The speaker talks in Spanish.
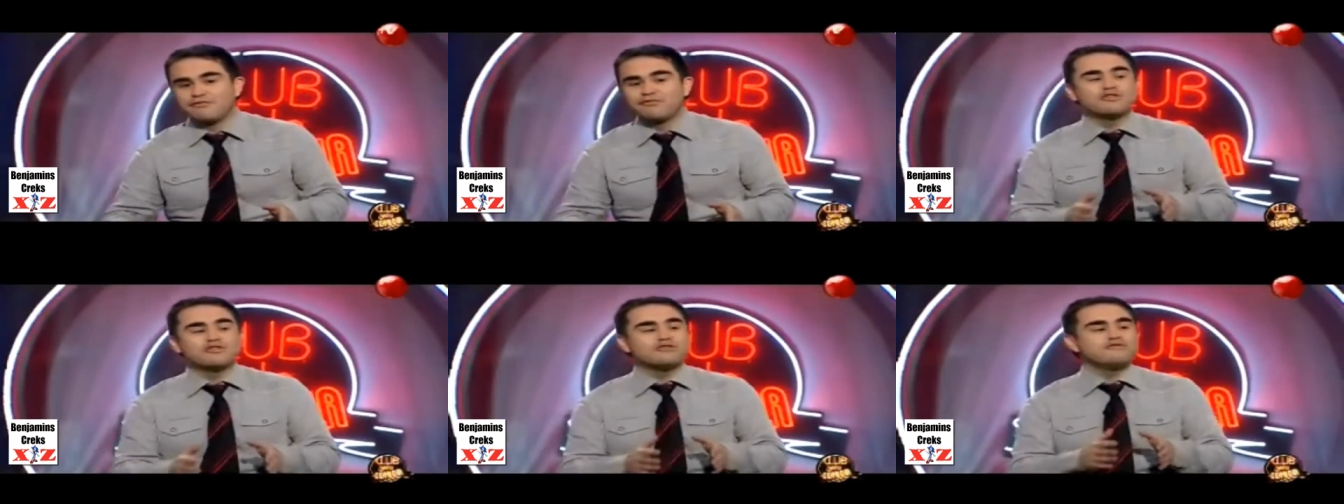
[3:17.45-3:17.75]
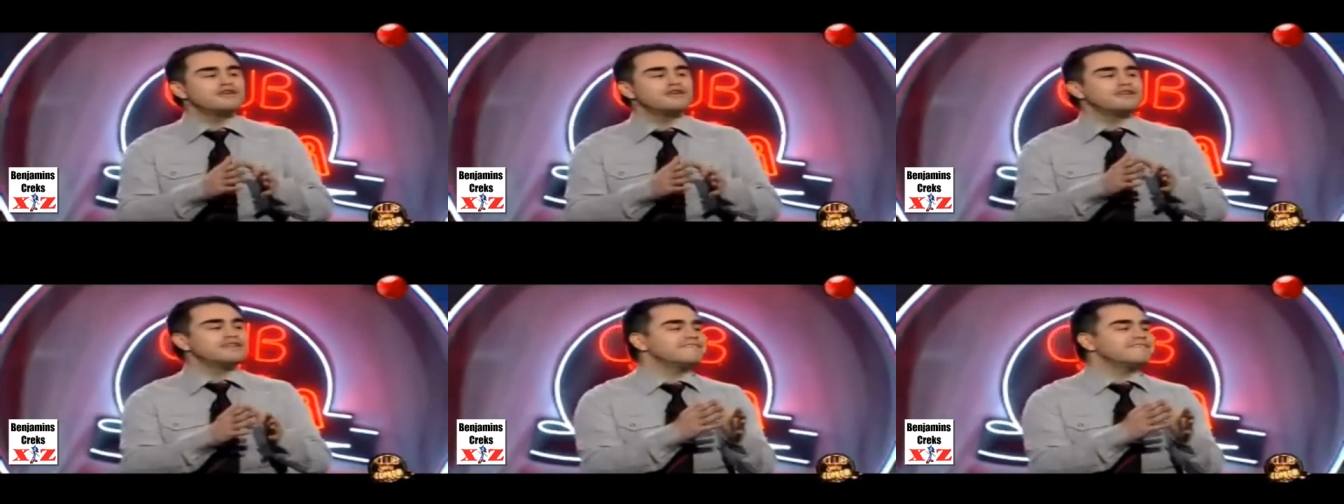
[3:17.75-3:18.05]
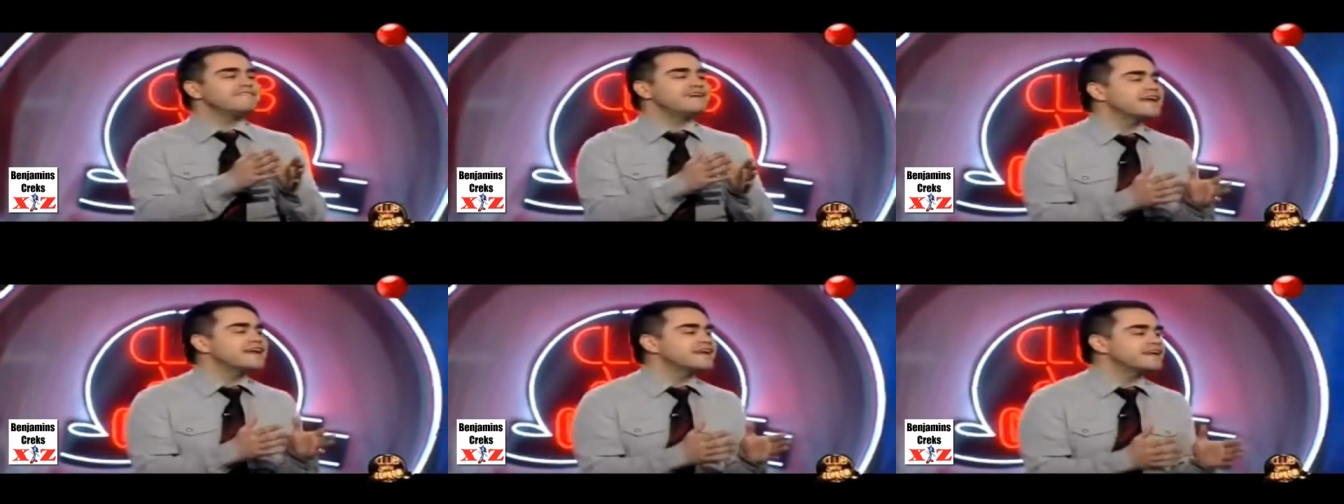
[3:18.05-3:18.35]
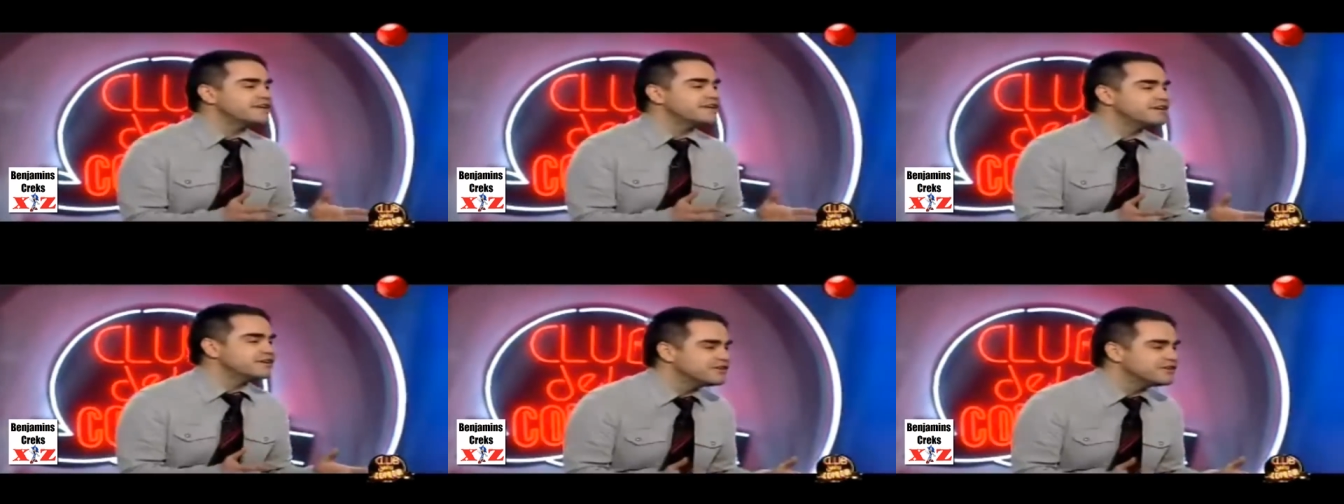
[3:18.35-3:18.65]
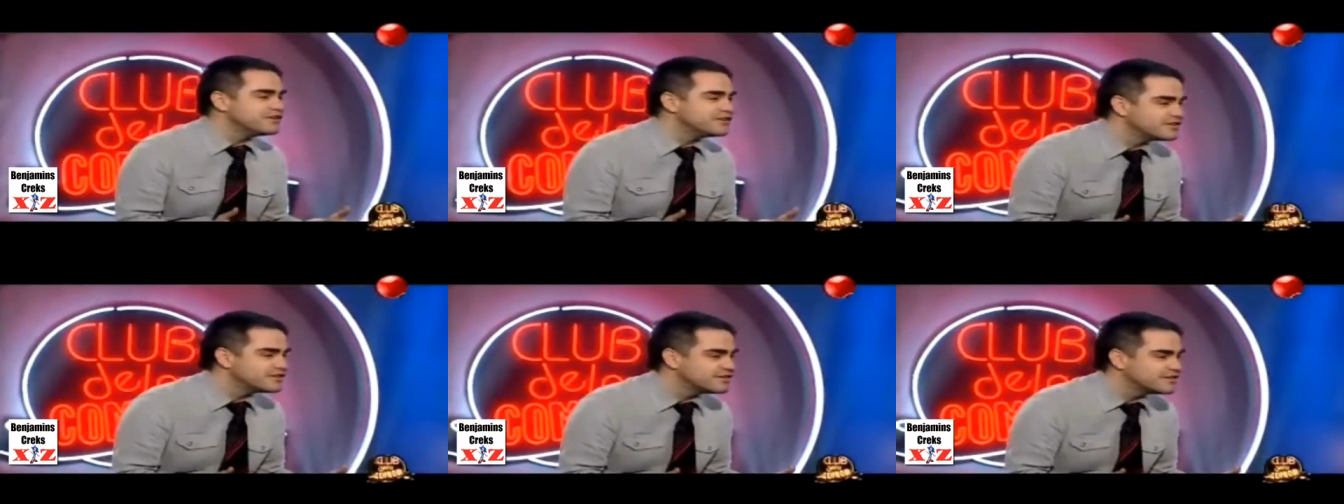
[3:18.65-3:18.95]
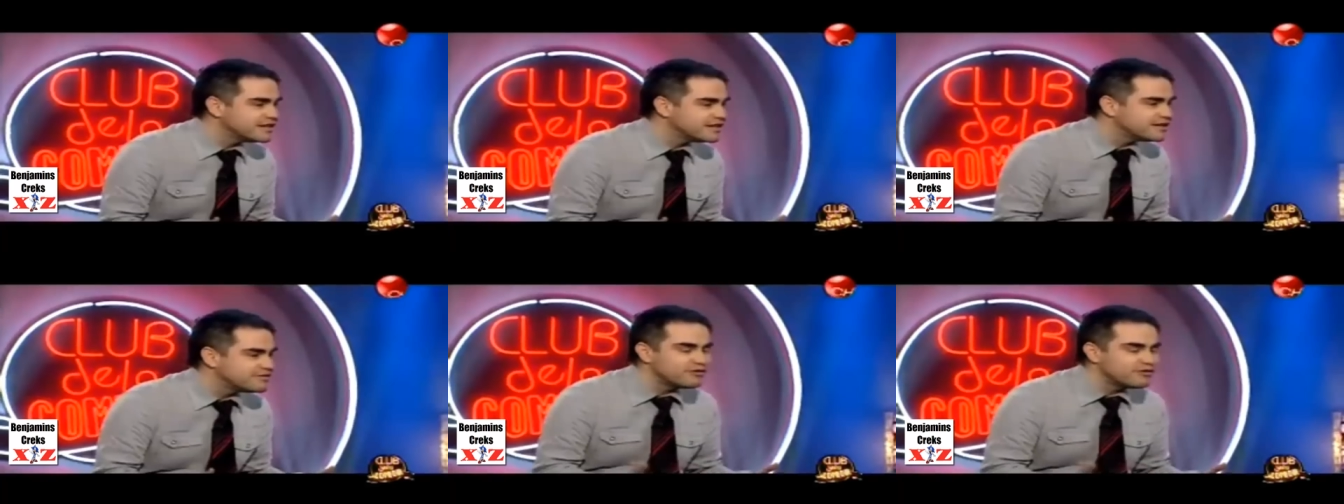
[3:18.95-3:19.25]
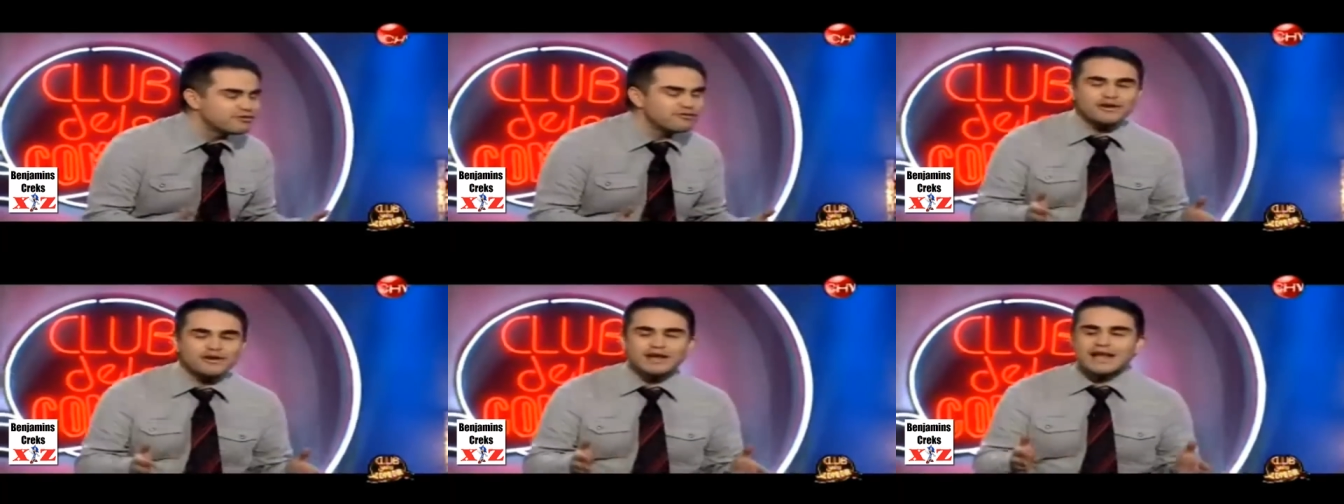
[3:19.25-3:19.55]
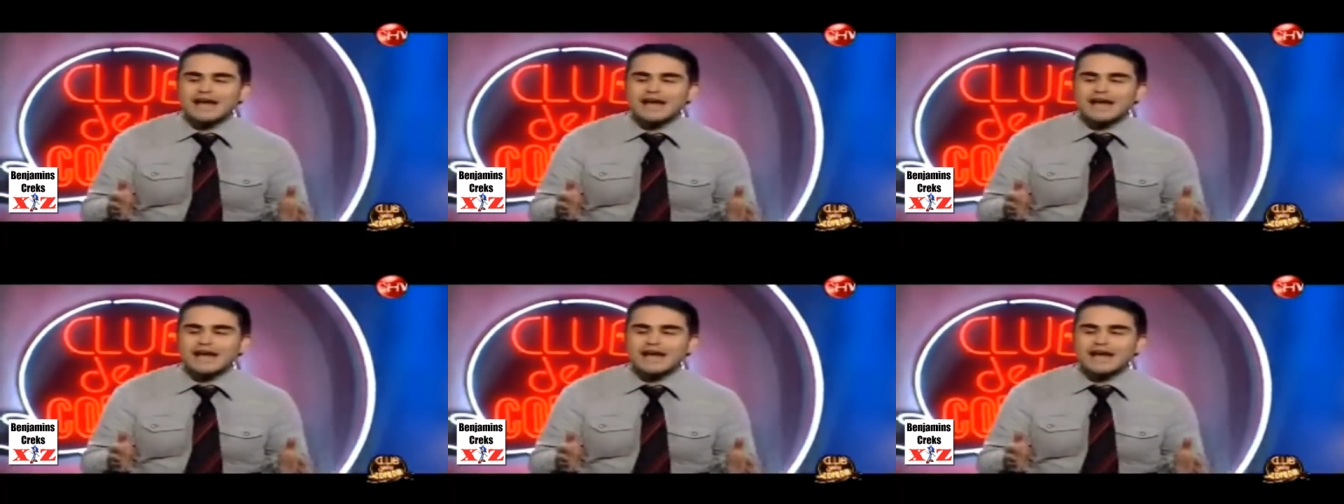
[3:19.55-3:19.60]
fútbol de barrio, el fútbol